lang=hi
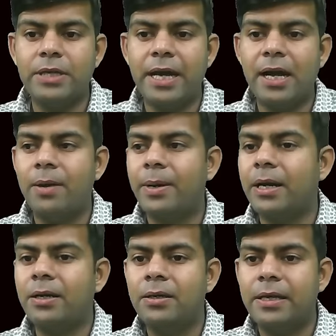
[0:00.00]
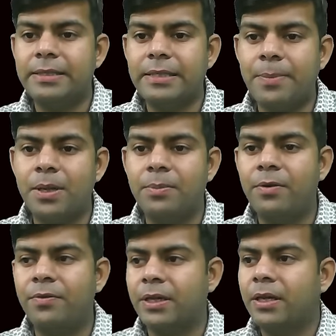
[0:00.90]
हो जाएगा हमारा स्टेप
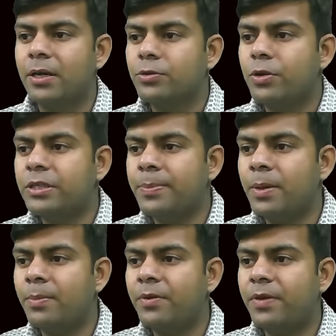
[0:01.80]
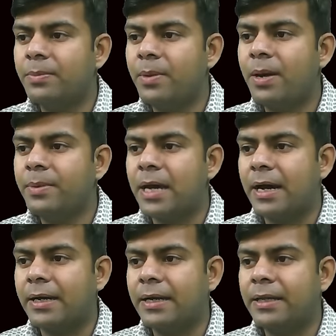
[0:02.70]
नंबर वन सो स्टेप नंबर वन में हम क्या
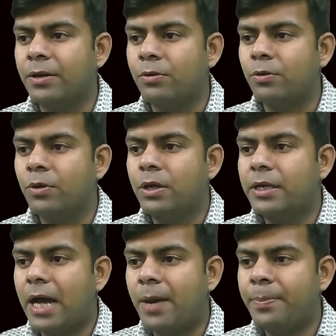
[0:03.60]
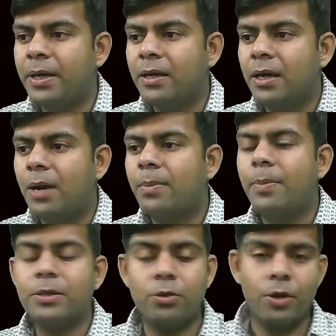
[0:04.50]
करेंगे देखो यहाँ पे हम
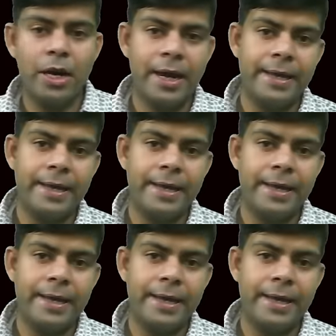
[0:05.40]
बबल सॉर्ट